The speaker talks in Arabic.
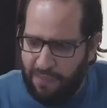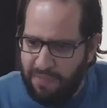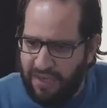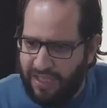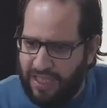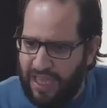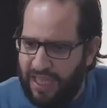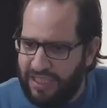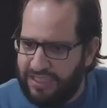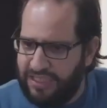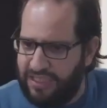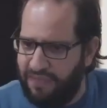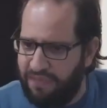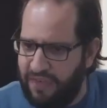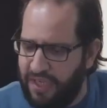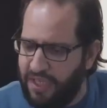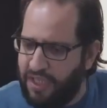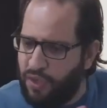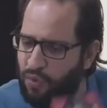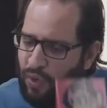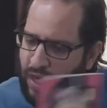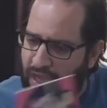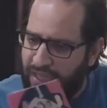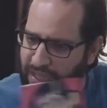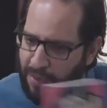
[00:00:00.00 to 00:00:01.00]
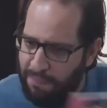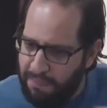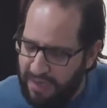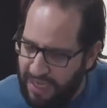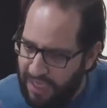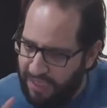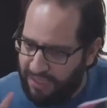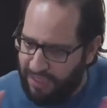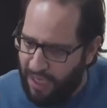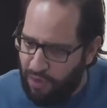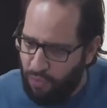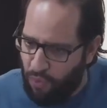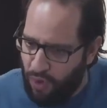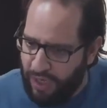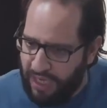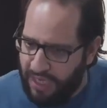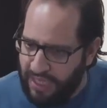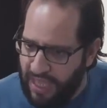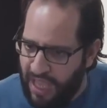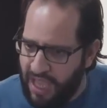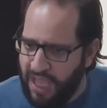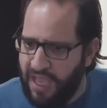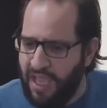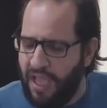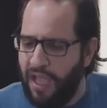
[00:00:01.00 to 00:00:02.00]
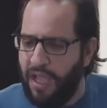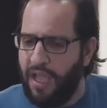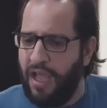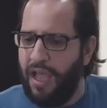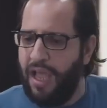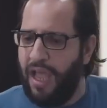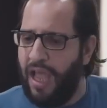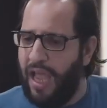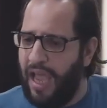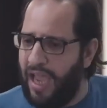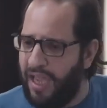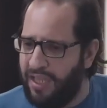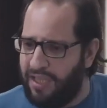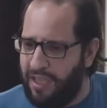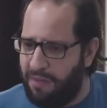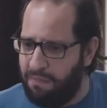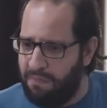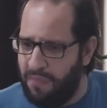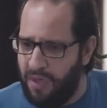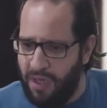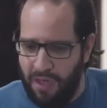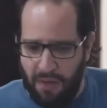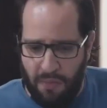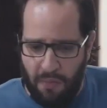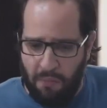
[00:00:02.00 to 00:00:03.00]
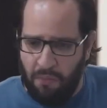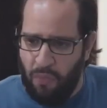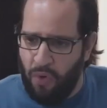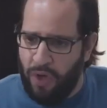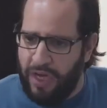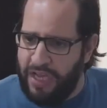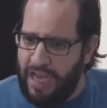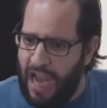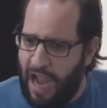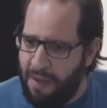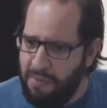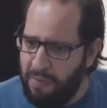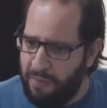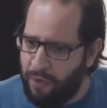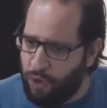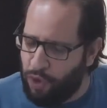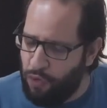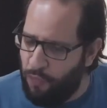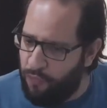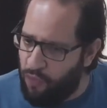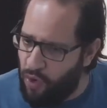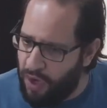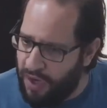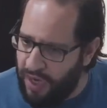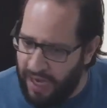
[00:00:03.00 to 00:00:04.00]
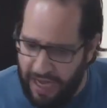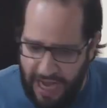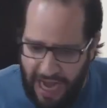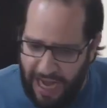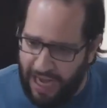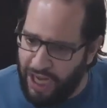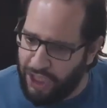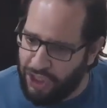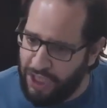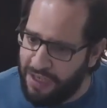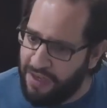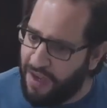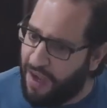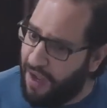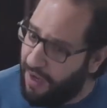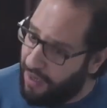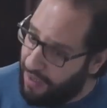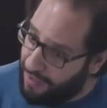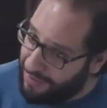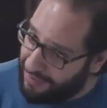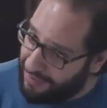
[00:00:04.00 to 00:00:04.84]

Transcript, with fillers: والكتاب يتهز في ايدي والادام بيدن وكده ادم ممكن يا حبيبي نشوف ورانا ايه علشان